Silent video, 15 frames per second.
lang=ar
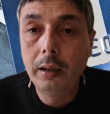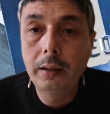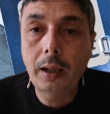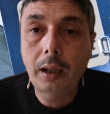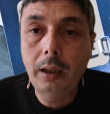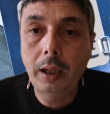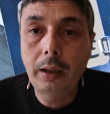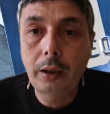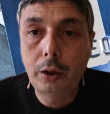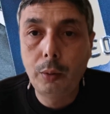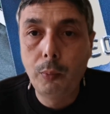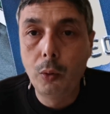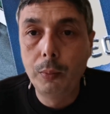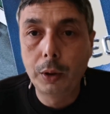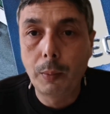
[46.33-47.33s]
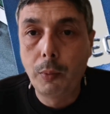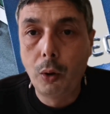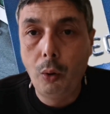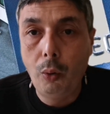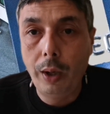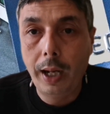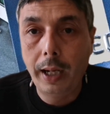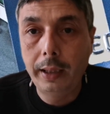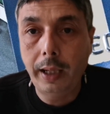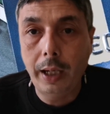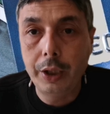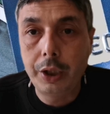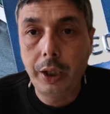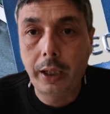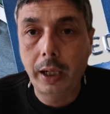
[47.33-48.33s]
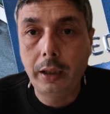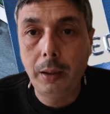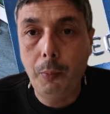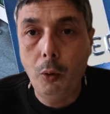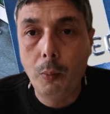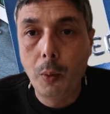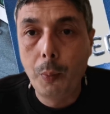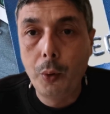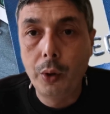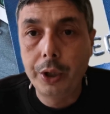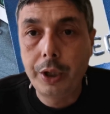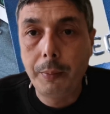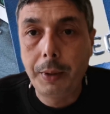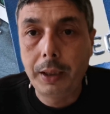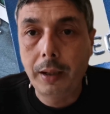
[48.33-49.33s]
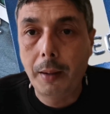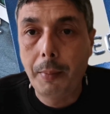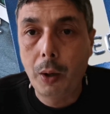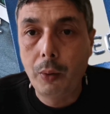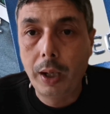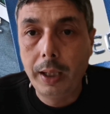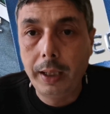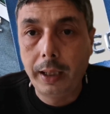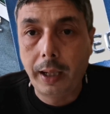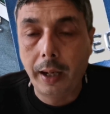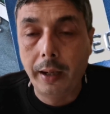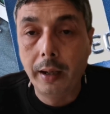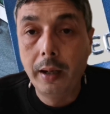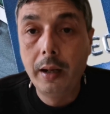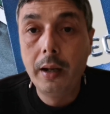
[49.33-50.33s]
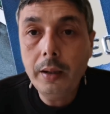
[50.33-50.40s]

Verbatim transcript: تقدر تكتبو مطبوع ولا هذا عند شي كاتب عمومي ولا شي مكتبه ولا اللي كان